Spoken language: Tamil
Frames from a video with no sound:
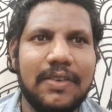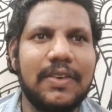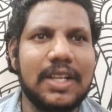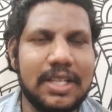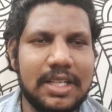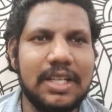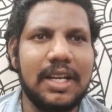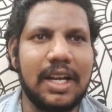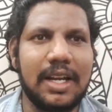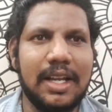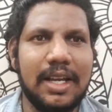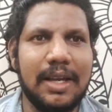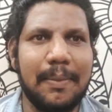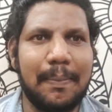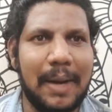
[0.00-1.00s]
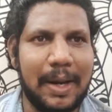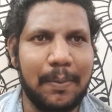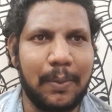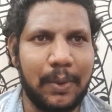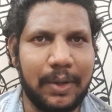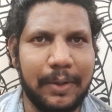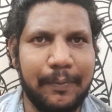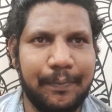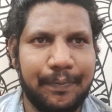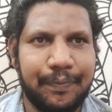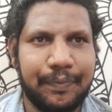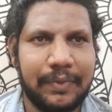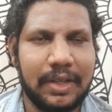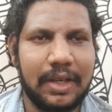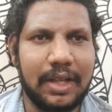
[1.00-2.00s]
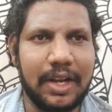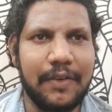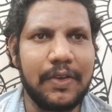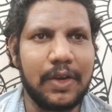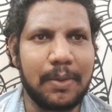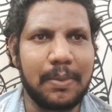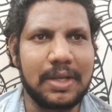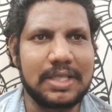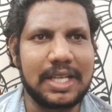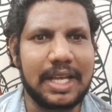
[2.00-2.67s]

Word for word: ஃபஸ்ட்டு நான் பிளான் போட்டேன் ரவி வர்மா